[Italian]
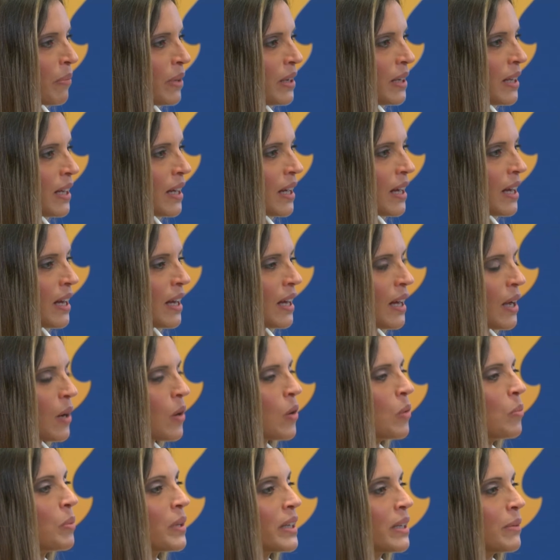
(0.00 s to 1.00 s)
è, è
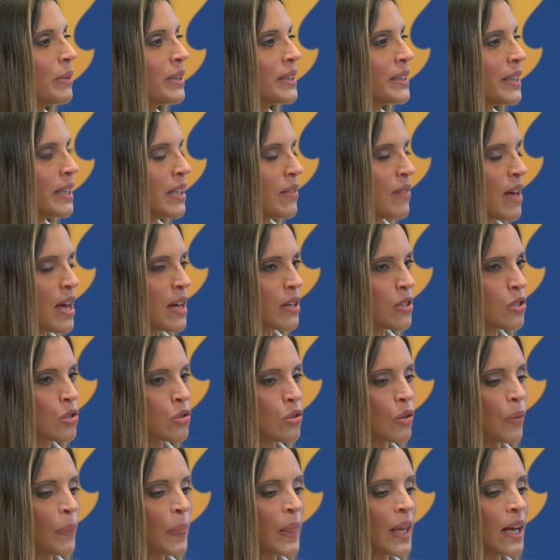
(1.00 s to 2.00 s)
completamente
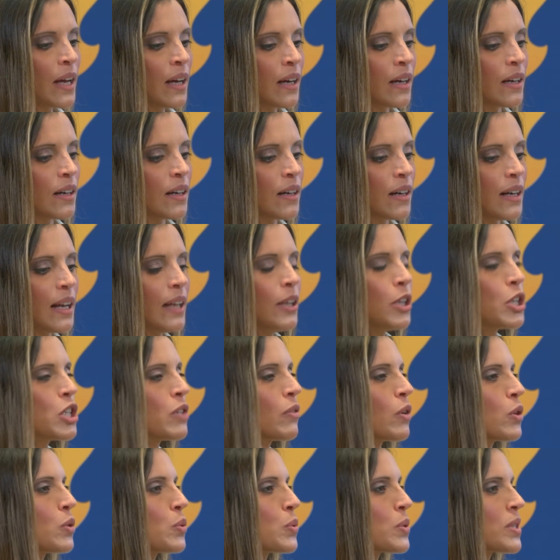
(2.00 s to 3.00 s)
diverso. Eh, lei
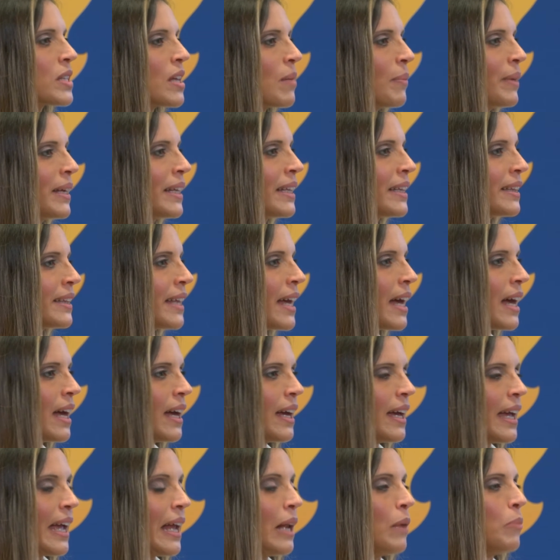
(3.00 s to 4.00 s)
diceva giustamente
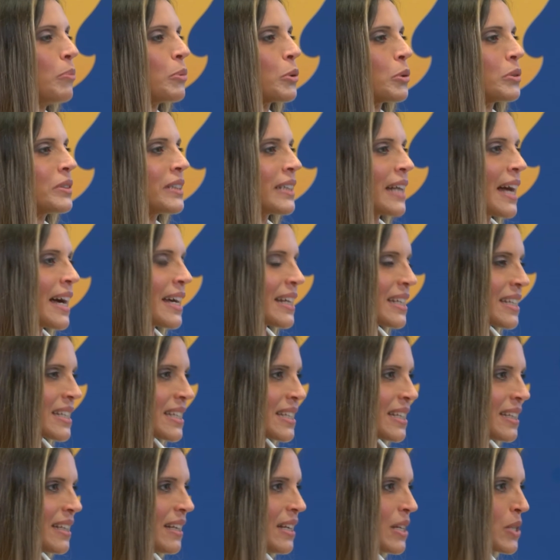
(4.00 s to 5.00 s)
il
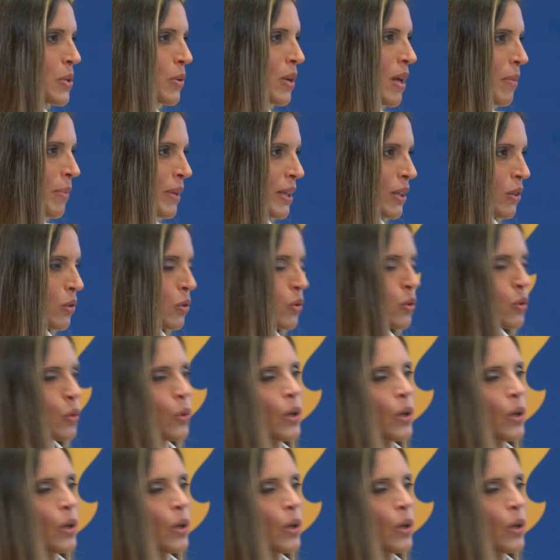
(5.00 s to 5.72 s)
protrarsi dell'isolamento e